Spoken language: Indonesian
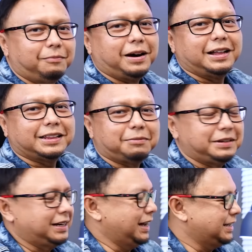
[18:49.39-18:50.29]
Mantap
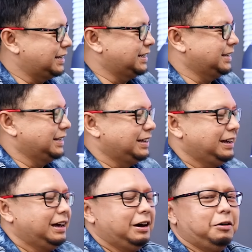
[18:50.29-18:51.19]
nih guys.
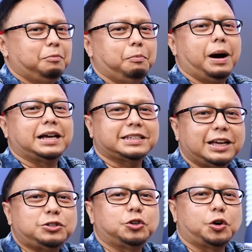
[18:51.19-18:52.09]

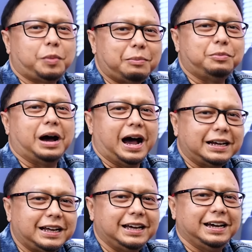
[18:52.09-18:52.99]
Bassnya cukup
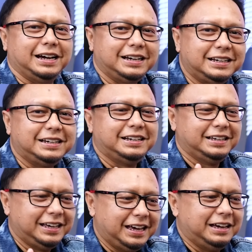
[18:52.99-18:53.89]
ada ya.
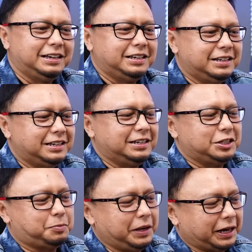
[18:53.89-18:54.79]

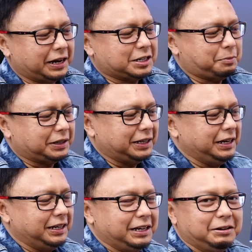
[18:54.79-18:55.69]
Stiker
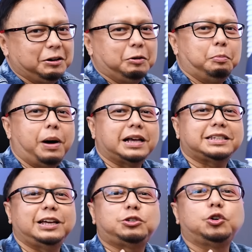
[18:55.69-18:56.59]
seperti ini,
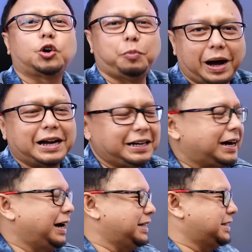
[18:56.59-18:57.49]
bassnya cukup ada
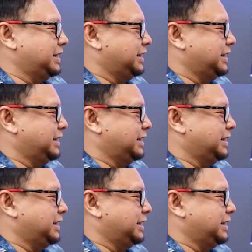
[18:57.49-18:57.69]
guys.